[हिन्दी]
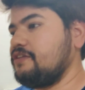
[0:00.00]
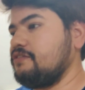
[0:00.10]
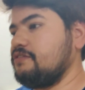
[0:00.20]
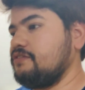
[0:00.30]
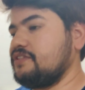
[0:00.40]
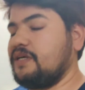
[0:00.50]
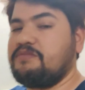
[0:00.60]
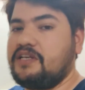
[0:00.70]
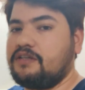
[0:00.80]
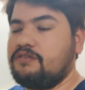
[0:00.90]
तो
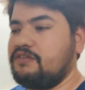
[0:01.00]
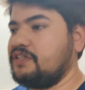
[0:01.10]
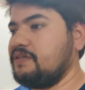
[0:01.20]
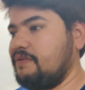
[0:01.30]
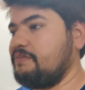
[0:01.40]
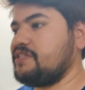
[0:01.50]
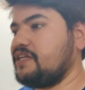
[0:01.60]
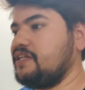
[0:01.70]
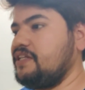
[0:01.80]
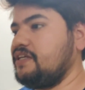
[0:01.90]
सब्जी रख दो तो एक शिमला मिर्च
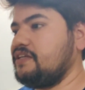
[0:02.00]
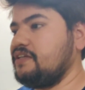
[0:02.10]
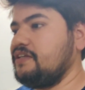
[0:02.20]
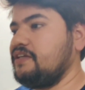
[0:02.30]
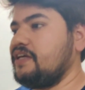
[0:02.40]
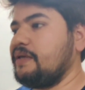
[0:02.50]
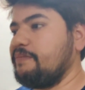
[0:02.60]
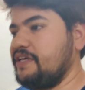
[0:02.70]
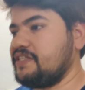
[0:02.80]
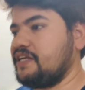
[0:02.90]
रखी थी एक
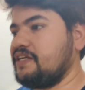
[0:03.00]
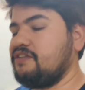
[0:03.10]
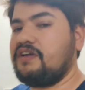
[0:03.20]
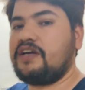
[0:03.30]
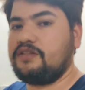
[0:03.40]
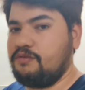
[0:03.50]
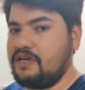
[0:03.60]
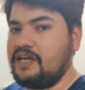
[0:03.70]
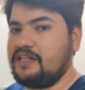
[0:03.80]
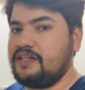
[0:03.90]
बीन्स रखी थी और एक कद्दू
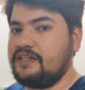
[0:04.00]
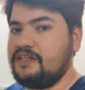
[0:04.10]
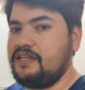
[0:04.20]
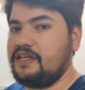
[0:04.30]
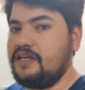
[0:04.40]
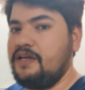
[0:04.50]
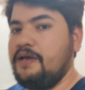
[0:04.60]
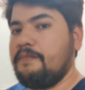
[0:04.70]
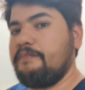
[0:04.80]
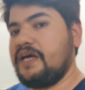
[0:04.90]
रखा था ठीक है
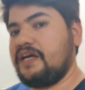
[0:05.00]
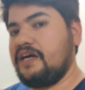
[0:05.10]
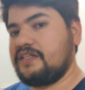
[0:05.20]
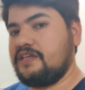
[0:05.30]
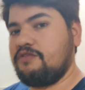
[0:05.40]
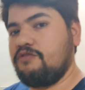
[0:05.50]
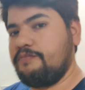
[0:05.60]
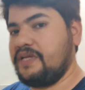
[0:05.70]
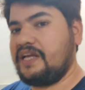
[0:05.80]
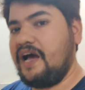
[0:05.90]
मैं घर से घूम
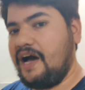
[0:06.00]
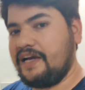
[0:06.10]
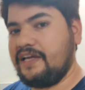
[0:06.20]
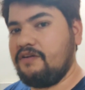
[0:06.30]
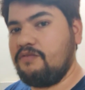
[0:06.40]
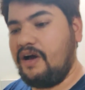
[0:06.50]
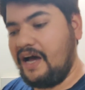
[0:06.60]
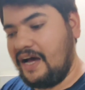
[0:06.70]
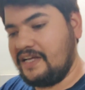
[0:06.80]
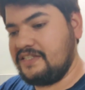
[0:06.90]
फिर के आ गया हूँ
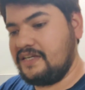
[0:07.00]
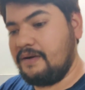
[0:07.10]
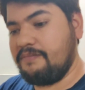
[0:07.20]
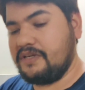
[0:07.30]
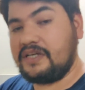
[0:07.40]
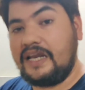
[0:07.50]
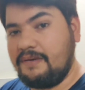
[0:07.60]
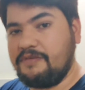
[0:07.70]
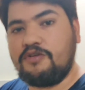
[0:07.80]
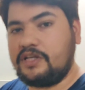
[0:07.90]
आज हम कल
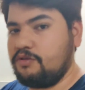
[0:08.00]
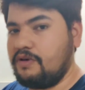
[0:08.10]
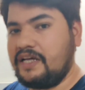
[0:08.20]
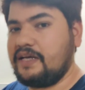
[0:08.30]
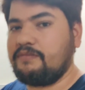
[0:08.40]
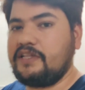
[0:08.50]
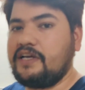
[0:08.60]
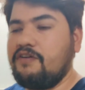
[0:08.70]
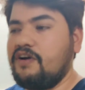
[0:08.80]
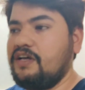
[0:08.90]
हमने वो कद्दू खाया था आपने
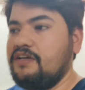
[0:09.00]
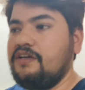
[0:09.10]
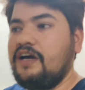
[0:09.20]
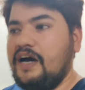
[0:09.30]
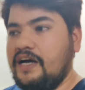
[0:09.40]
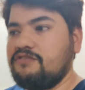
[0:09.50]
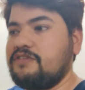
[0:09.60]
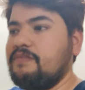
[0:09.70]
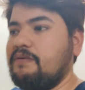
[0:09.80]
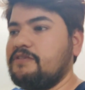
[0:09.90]
देखा होगा आज वो
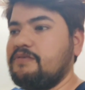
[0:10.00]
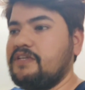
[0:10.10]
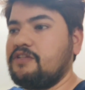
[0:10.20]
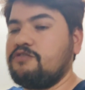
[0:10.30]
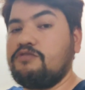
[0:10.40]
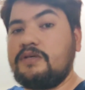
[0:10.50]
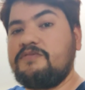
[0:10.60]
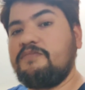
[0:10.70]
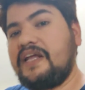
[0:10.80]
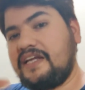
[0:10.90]
शिमला मिर्च बनी तो जो
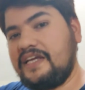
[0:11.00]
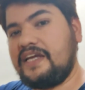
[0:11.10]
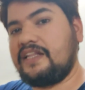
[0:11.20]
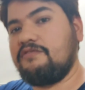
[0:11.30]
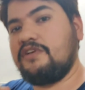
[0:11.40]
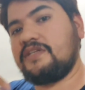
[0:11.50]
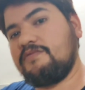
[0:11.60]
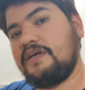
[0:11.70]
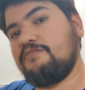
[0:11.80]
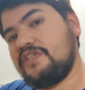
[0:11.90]
सब्जी मैं रख के गया था वही
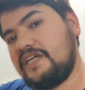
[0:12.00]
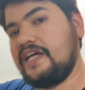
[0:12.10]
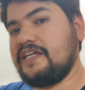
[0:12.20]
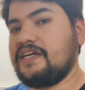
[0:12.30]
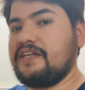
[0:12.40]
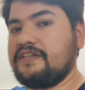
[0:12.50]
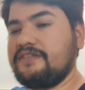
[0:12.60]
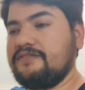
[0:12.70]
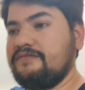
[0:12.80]
सब्जी अब मुझे खिलाई जा रही है